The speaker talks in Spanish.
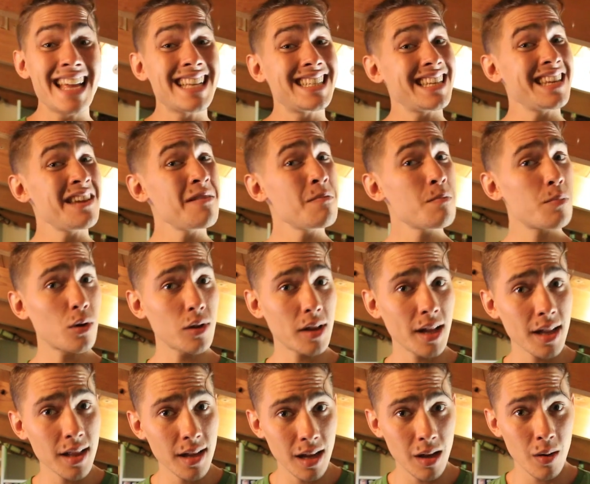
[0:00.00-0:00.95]
Es
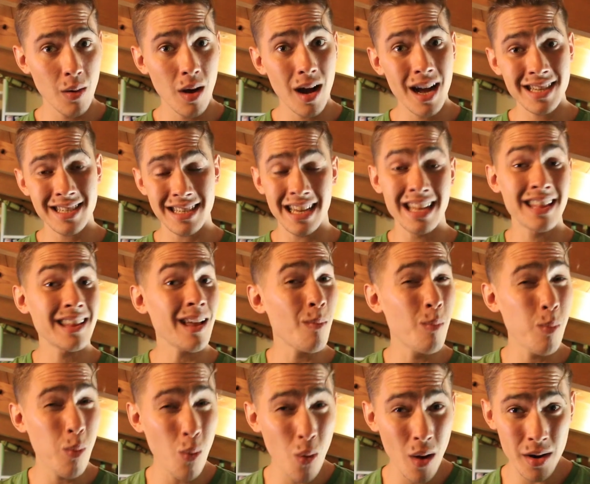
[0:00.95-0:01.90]
importante que lo hagas, está
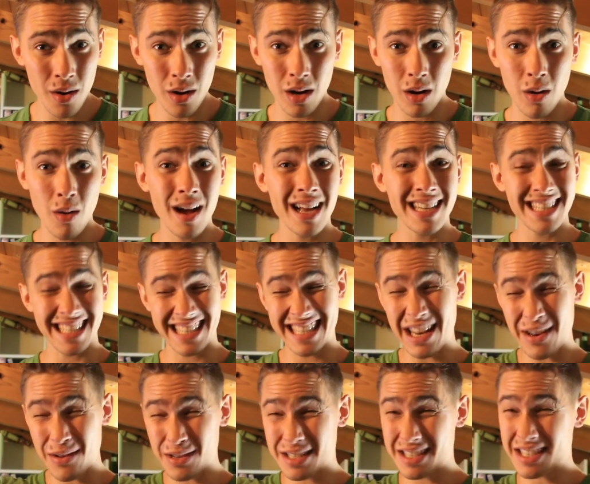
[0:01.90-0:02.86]
bueno que lo hagas,
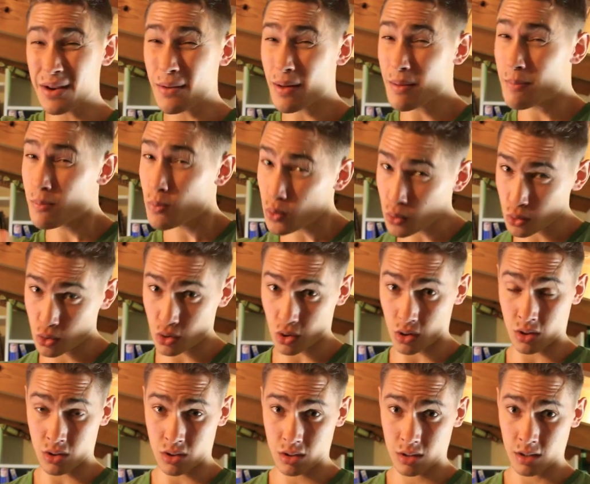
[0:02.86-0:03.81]
sirve
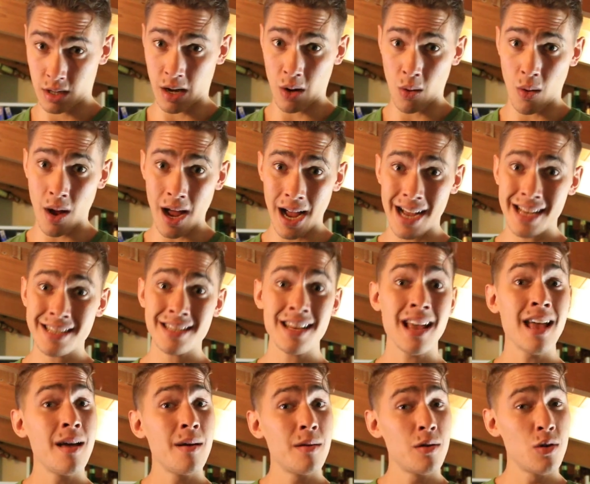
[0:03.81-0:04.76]
mucho que lo
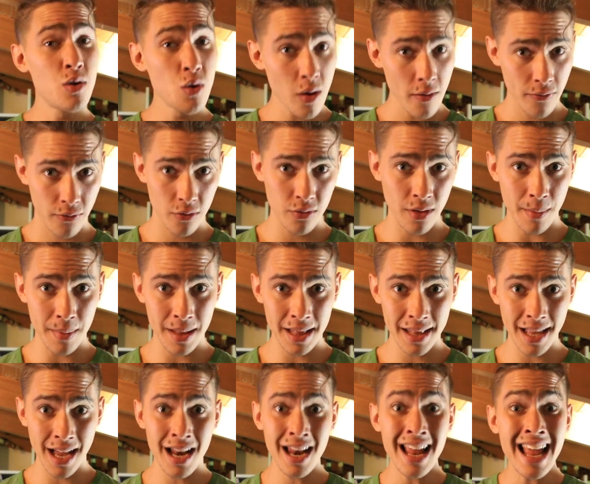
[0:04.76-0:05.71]
hagas, no es
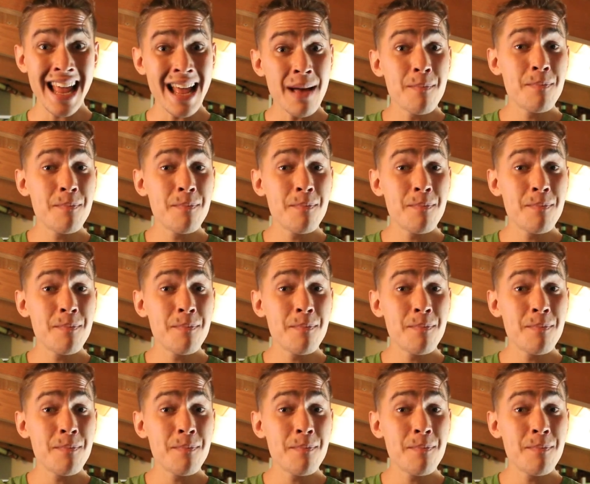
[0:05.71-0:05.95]
fundamental,